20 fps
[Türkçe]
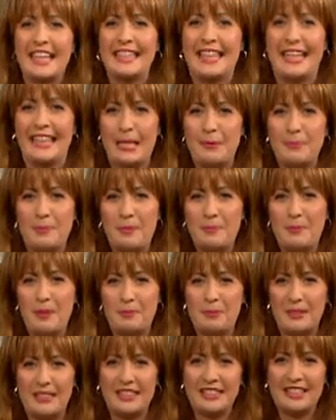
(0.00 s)

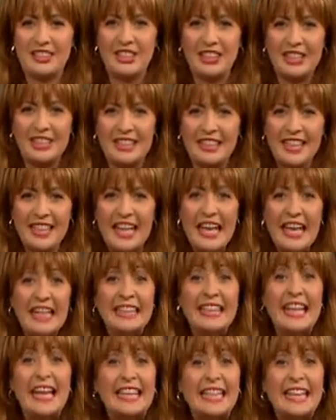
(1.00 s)
gelebilmemiz için
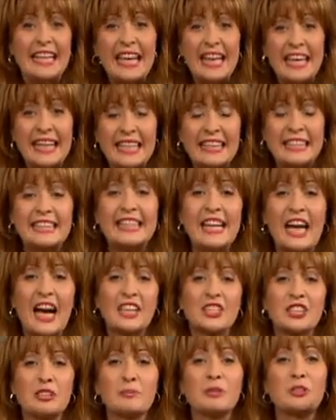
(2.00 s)
nelere
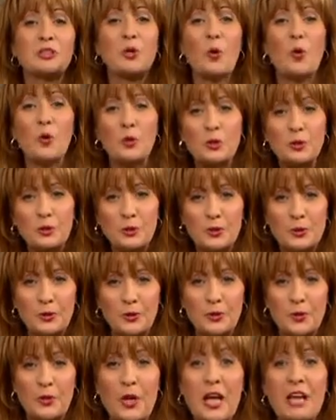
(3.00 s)
ihtiyacımız
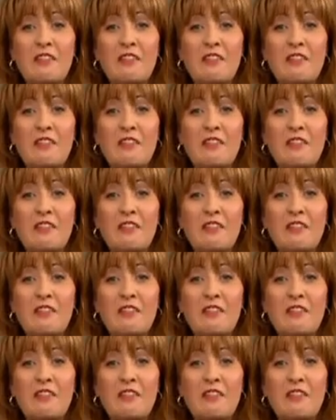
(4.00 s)
olduğunu